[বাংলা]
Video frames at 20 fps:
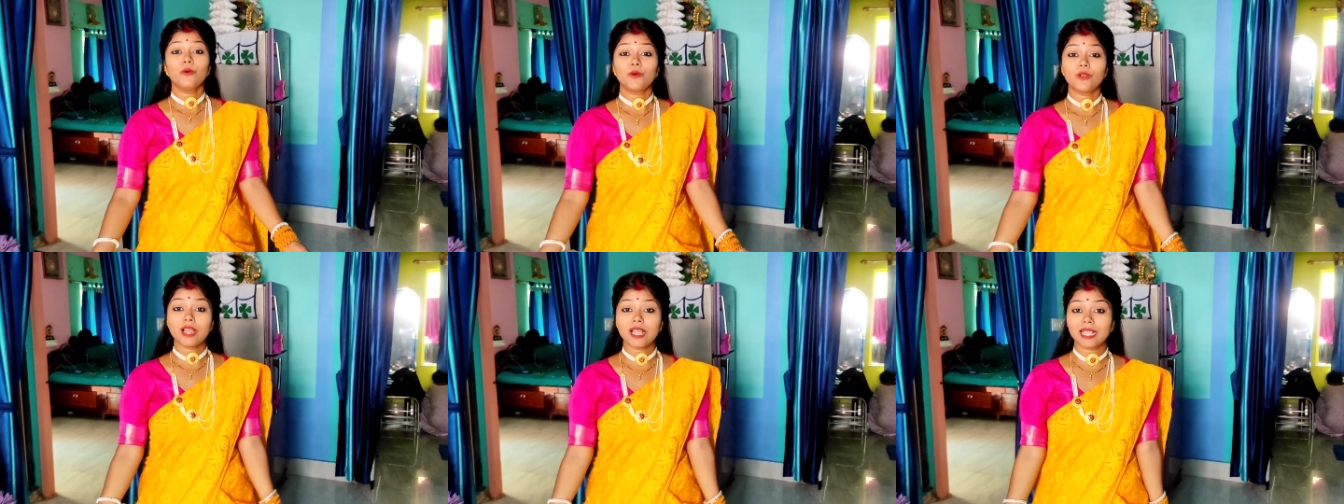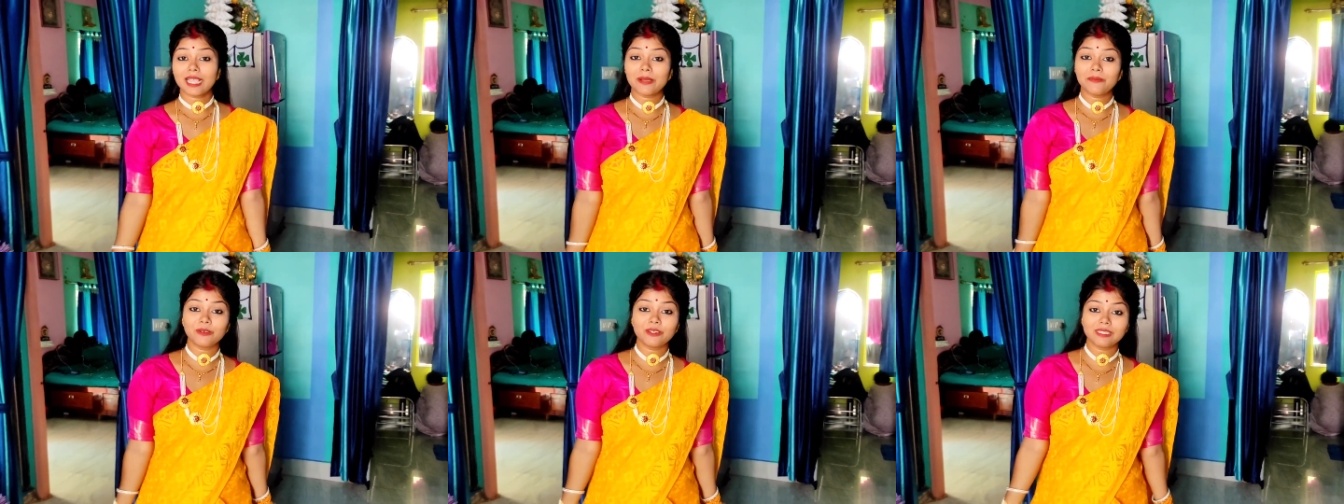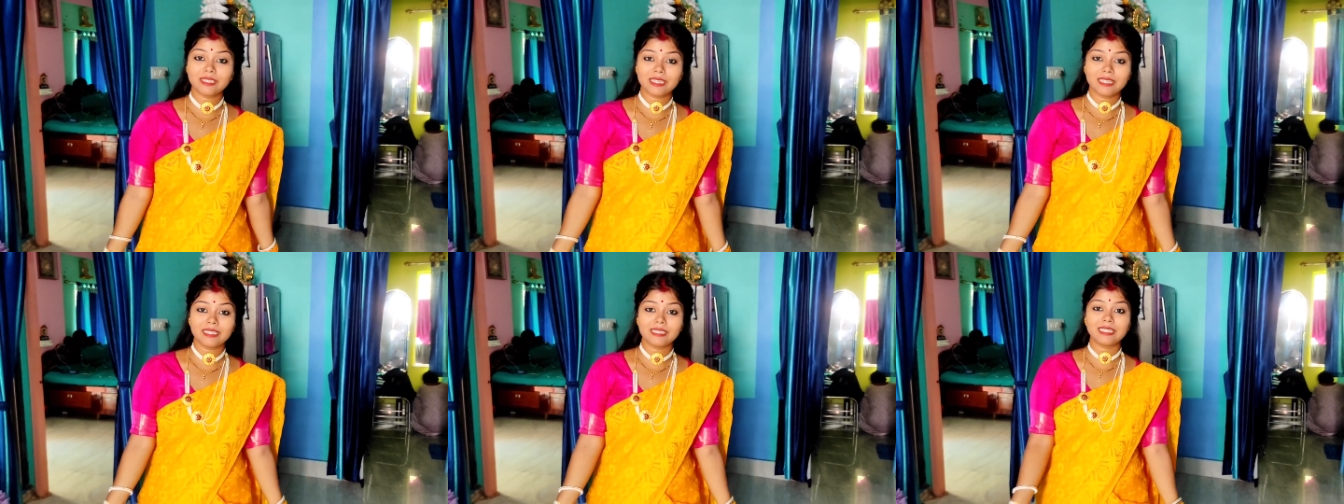ওরা কেমন
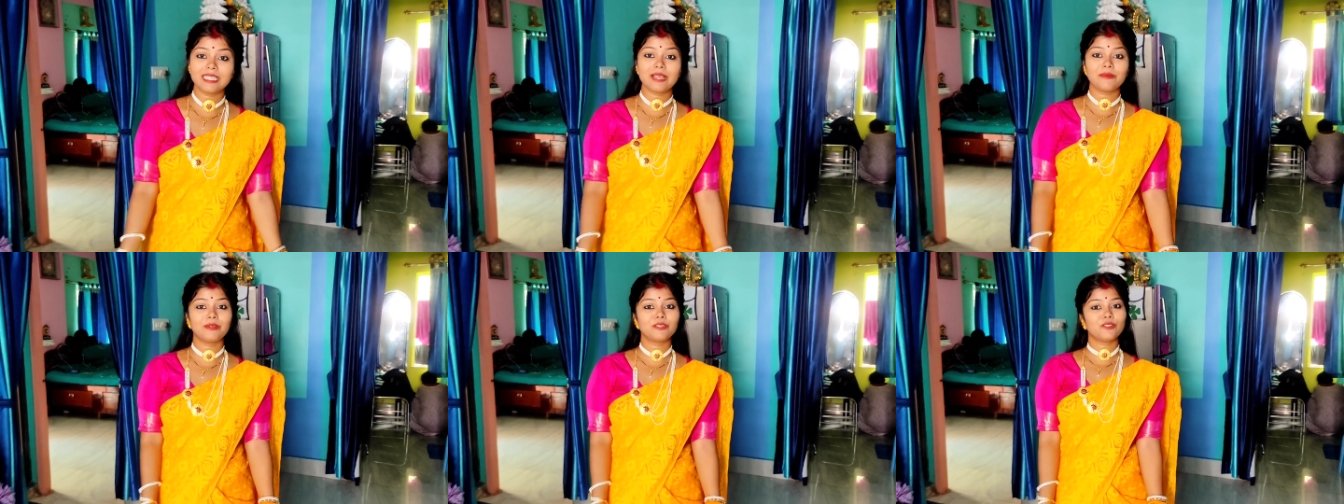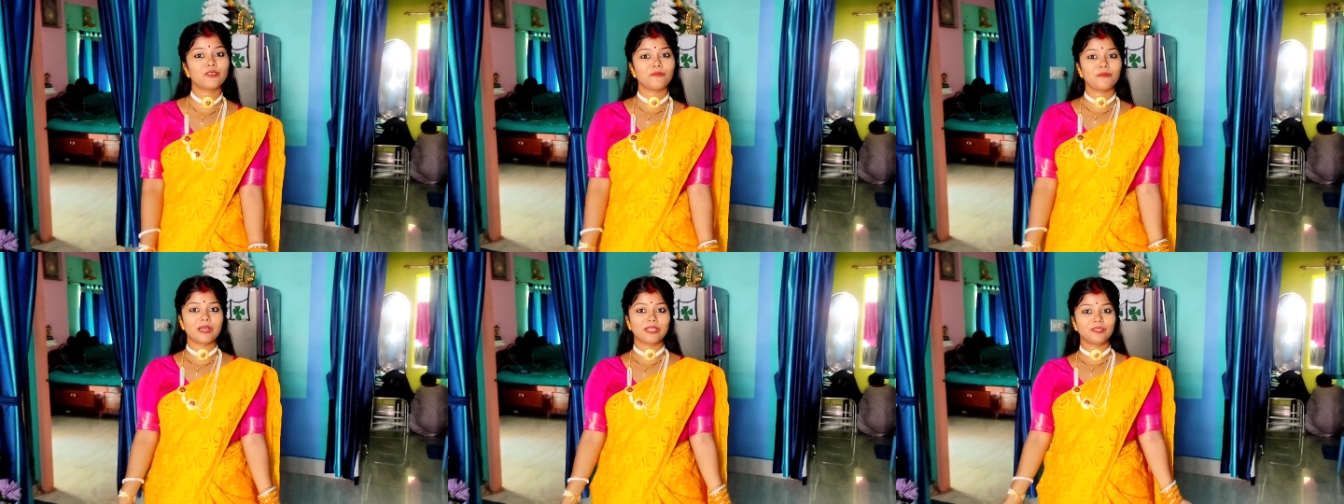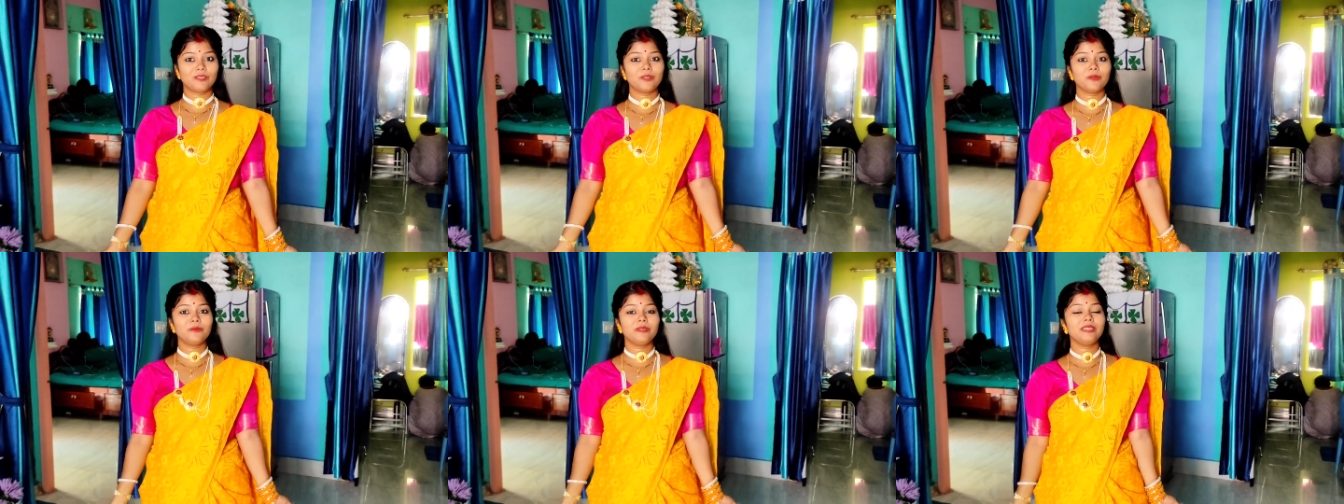সেরেছে আমার সব
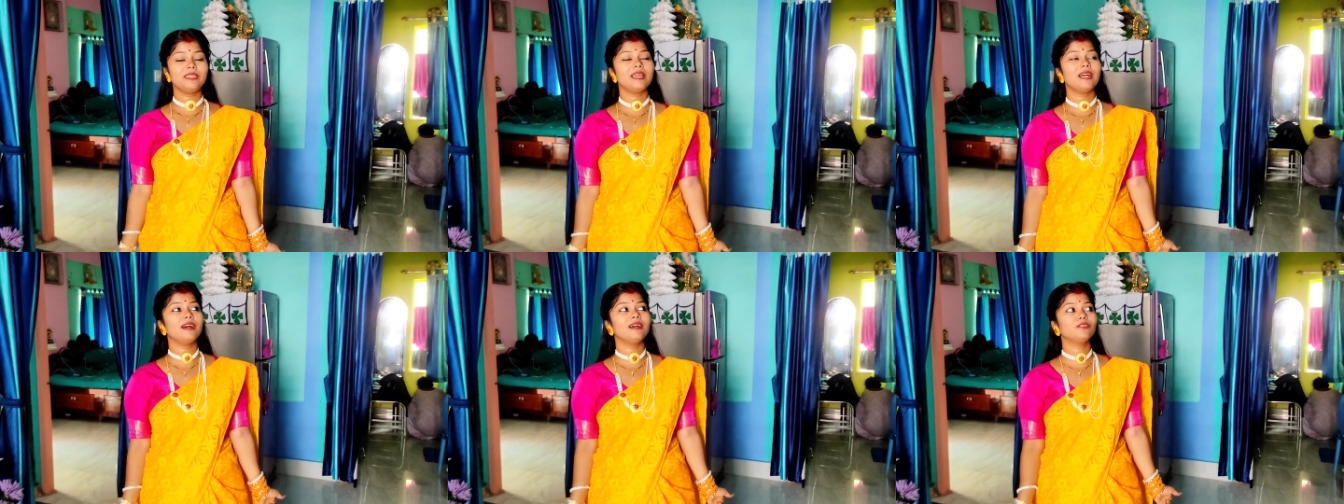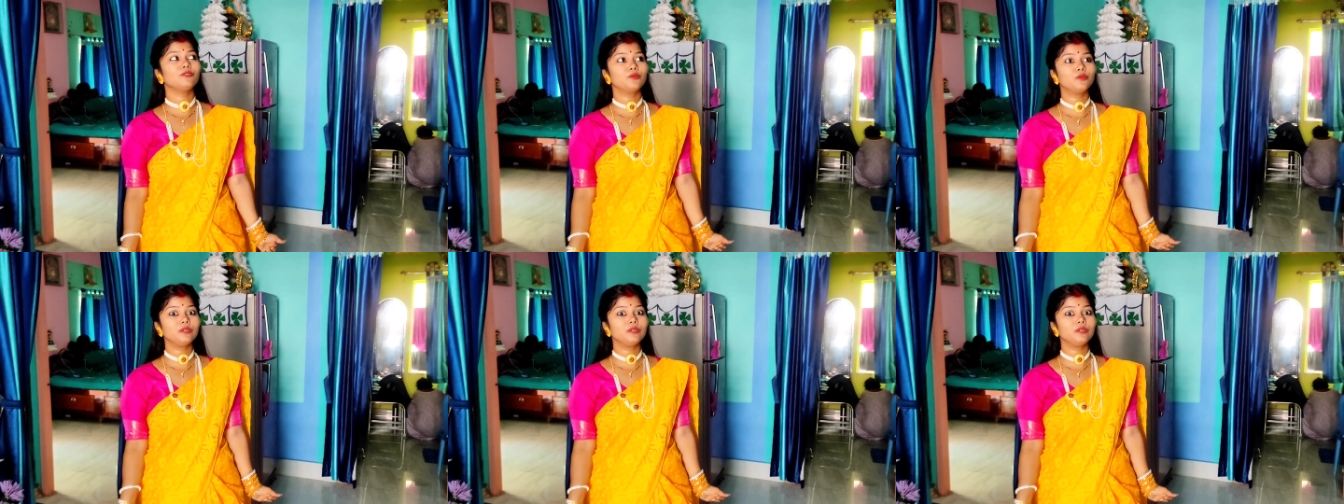বান্ধবীরা